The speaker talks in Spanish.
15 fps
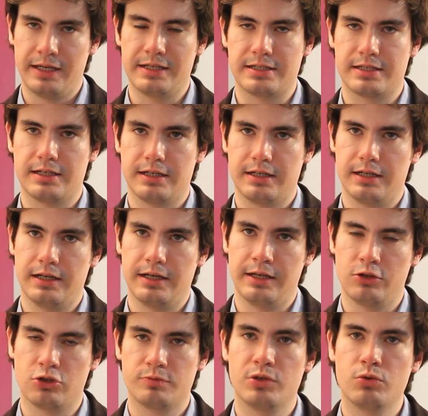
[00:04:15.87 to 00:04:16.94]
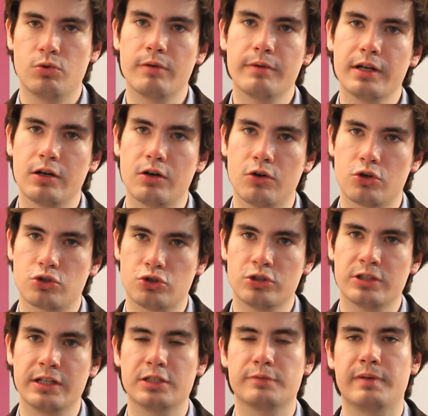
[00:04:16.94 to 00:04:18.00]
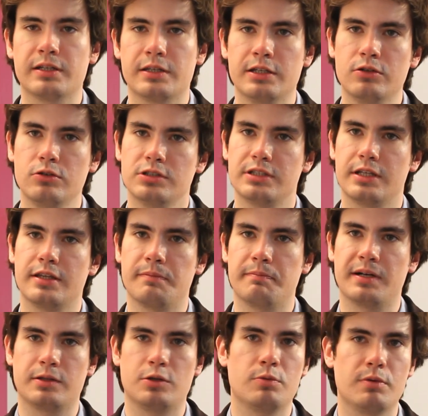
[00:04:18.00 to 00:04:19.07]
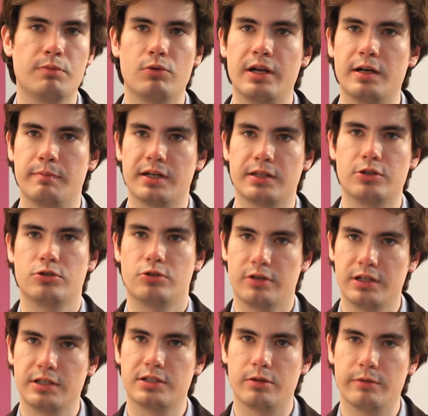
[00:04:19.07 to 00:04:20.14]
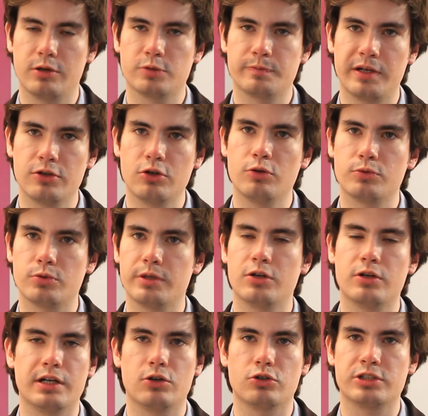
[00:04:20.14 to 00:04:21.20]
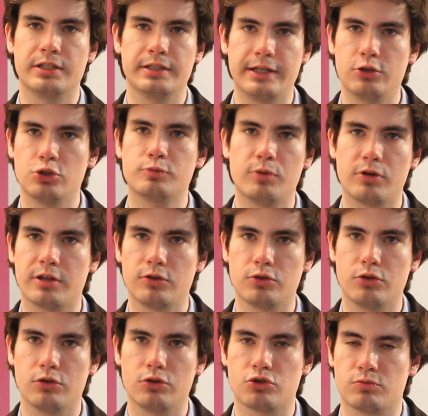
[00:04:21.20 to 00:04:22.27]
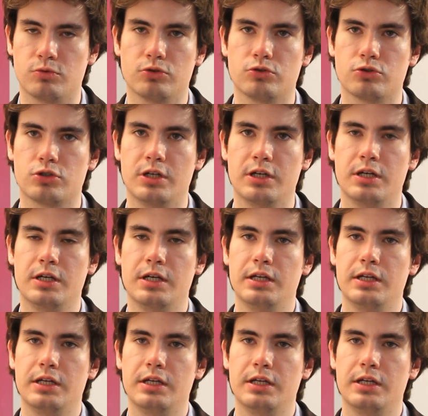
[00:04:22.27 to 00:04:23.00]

es en 2009, los dos grandes partidos, es decir, Partido Popular y Partido Socialista Obrero Español, obtuvieron el 82% de los votos.